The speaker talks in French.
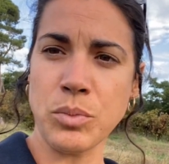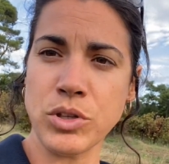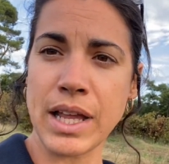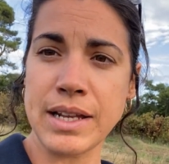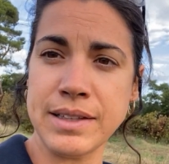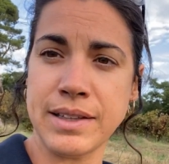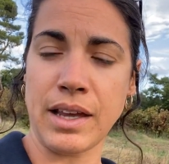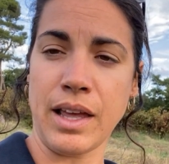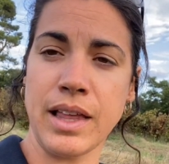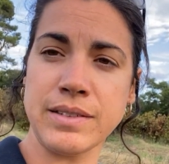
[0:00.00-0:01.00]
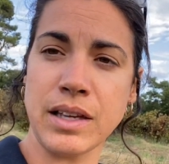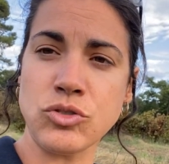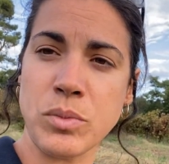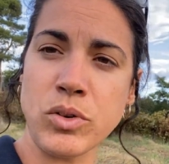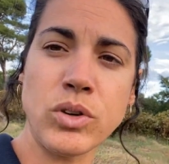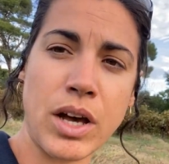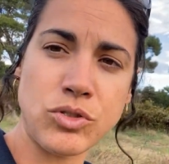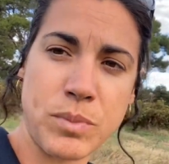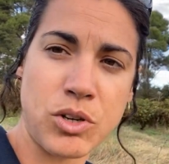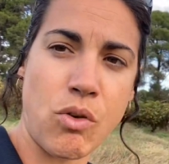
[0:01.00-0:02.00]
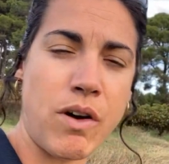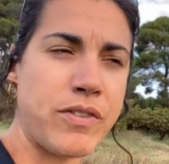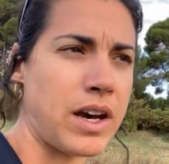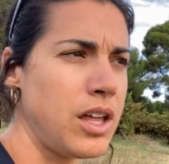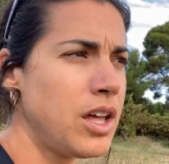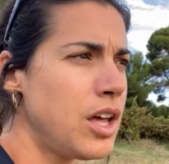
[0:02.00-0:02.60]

modalité exactement le rendement qu'on va faire.